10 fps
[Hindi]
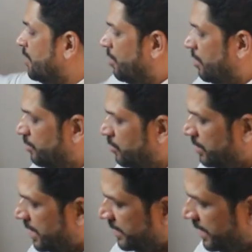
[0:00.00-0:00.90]
और
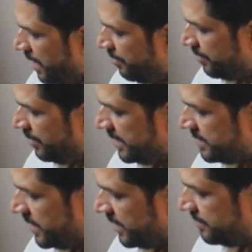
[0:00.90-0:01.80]
मून अगर यहां पर
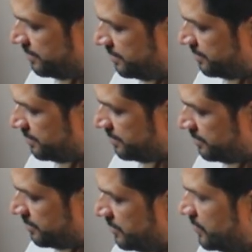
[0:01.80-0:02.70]
प्लेस्ड है
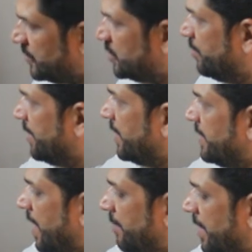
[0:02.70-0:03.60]
जुपिटर
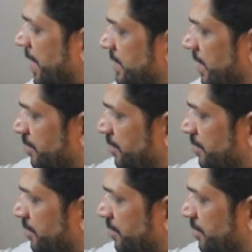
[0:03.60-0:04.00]
यहां पर है तब